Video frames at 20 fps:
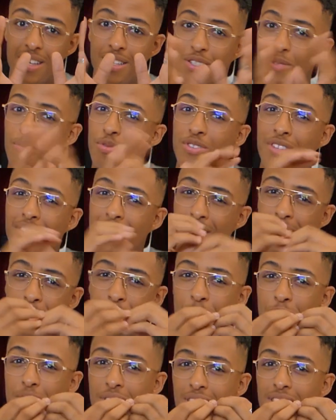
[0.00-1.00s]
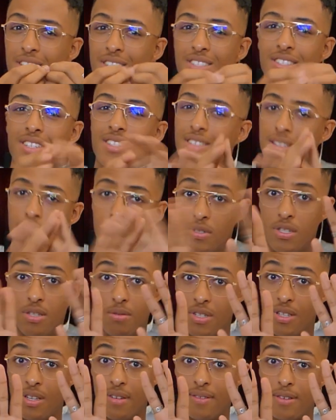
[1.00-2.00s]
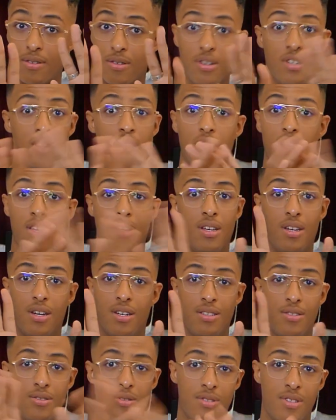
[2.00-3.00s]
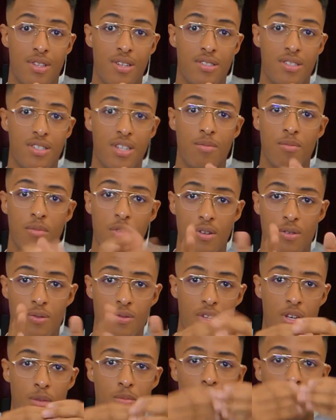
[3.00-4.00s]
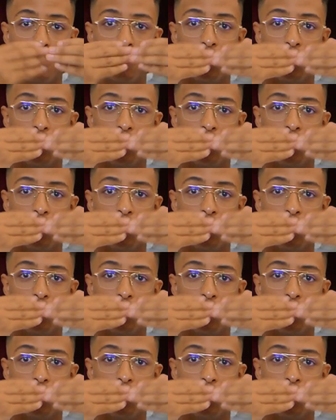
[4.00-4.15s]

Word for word: سي بور سا تلقوني ما نحكيش ياسر مش مدى في روحي راني يعني جوست حشام ونحب